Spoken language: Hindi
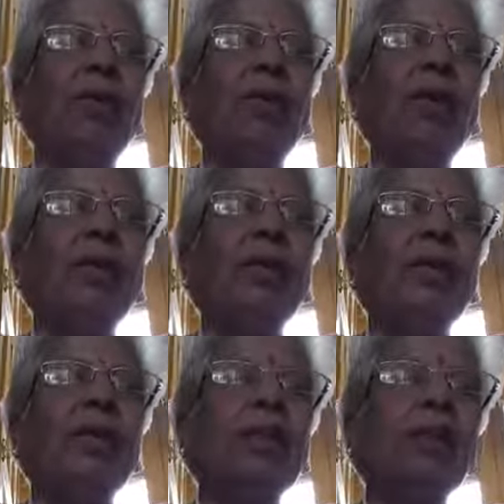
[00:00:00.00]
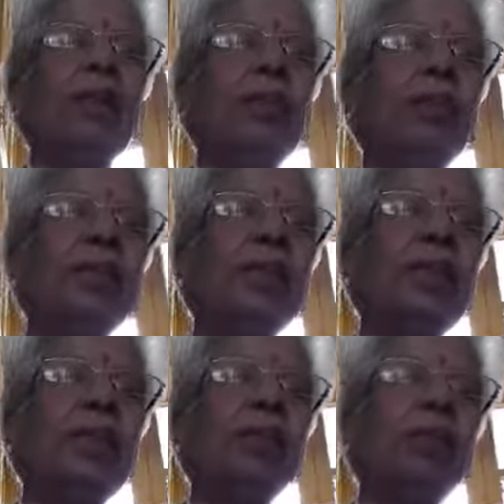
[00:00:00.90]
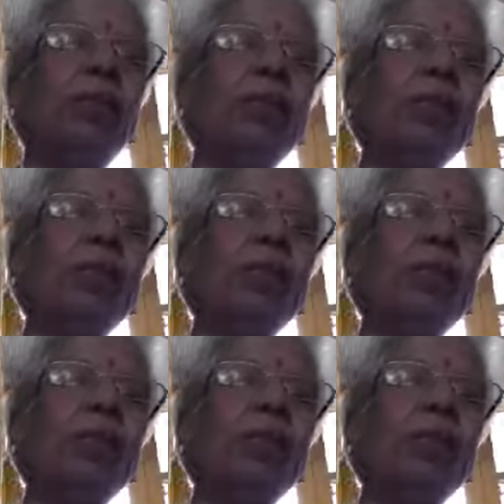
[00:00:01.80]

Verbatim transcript: और छंदो मंजरी में वो